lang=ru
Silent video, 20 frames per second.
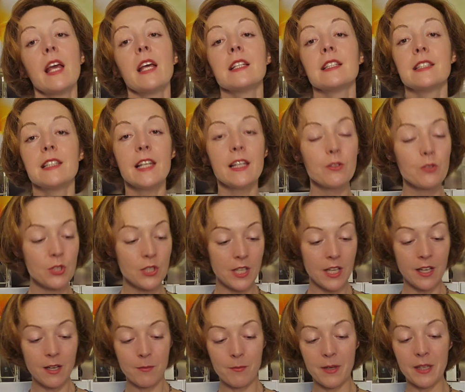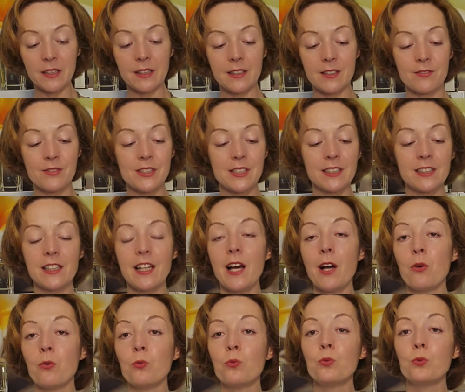Следующий аромат
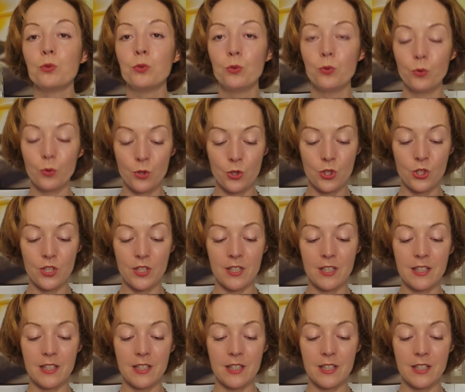взяла у дочери.